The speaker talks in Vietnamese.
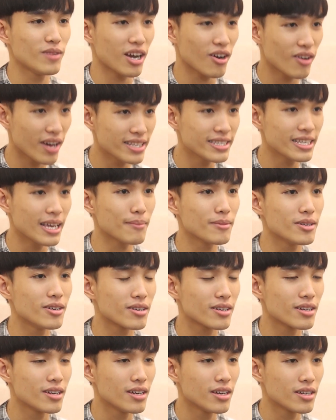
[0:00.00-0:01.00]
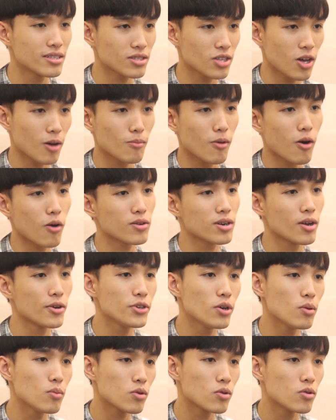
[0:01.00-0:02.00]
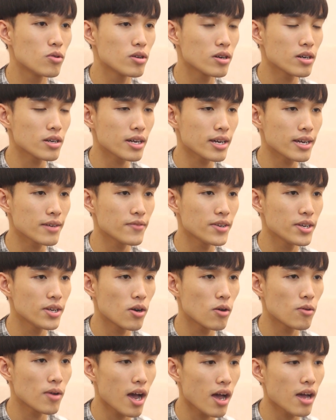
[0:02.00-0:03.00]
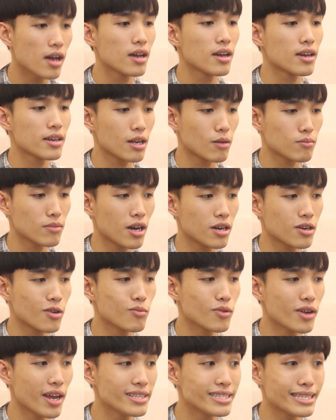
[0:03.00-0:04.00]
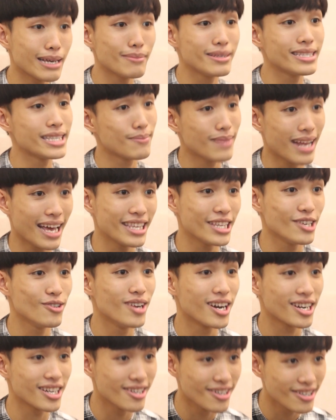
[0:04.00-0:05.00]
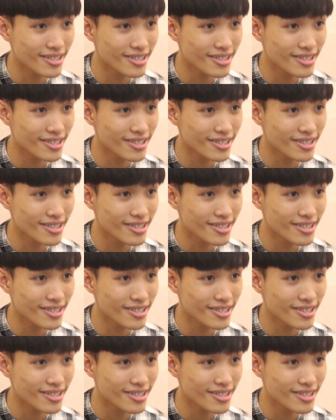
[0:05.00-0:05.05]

là phải xem được toàn bộ nội dung của cái video đó đồng thời cũng có thể xem đi xem lại nhiều lần